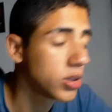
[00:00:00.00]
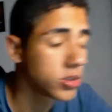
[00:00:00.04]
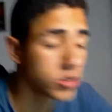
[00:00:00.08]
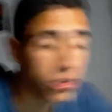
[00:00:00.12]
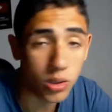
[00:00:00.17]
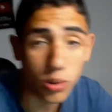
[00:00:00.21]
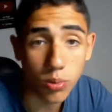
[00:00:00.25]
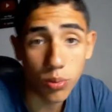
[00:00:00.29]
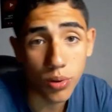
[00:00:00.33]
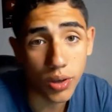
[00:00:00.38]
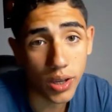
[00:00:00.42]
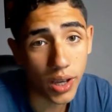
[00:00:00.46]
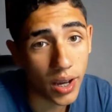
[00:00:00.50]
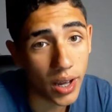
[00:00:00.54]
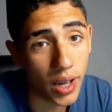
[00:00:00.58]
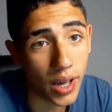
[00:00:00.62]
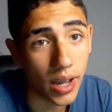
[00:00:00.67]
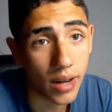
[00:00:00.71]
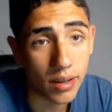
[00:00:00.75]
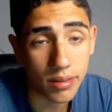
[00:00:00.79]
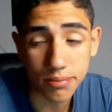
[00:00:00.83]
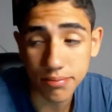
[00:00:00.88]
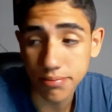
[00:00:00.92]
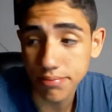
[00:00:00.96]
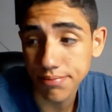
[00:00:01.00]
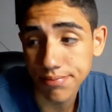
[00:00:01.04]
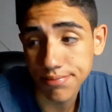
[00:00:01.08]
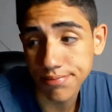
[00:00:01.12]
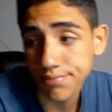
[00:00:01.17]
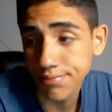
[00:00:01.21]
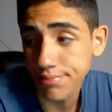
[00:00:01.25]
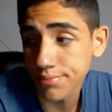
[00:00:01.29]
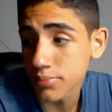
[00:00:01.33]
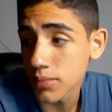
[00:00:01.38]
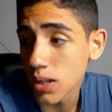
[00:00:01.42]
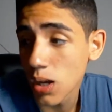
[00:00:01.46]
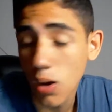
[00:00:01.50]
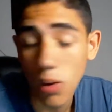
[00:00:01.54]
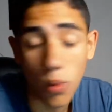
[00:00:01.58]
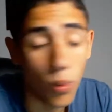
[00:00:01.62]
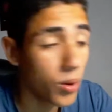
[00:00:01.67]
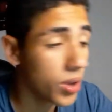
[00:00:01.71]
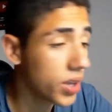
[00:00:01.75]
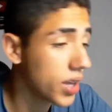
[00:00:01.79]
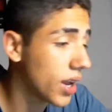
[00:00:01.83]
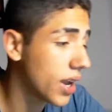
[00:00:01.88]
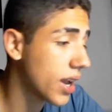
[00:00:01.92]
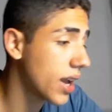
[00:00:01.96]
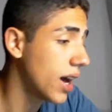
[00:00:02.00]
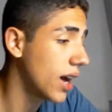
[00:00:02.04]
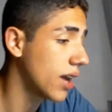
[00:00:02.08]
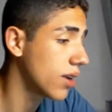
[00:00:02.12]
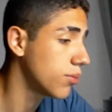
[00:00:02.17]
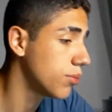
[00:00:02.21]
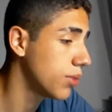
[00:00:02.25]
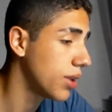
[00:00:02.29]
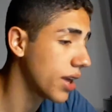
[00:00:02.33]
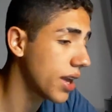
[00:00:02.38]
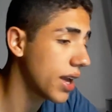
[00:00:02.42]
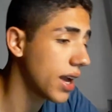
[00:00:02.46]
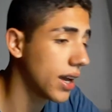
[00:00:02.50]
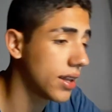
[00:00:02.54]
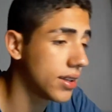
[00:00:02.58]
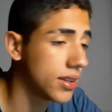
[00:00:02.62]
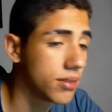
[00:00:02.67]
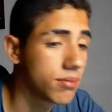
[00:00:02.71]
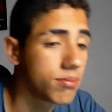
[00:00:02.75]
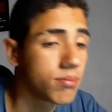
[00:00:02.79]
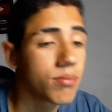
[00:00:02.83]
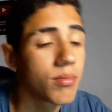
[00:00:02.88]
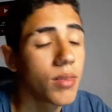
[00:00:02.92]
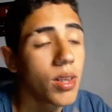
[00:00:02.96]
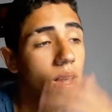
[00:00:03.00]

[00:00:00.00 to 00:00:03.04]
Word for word: Só que o que é caro. O que é caro, molecada.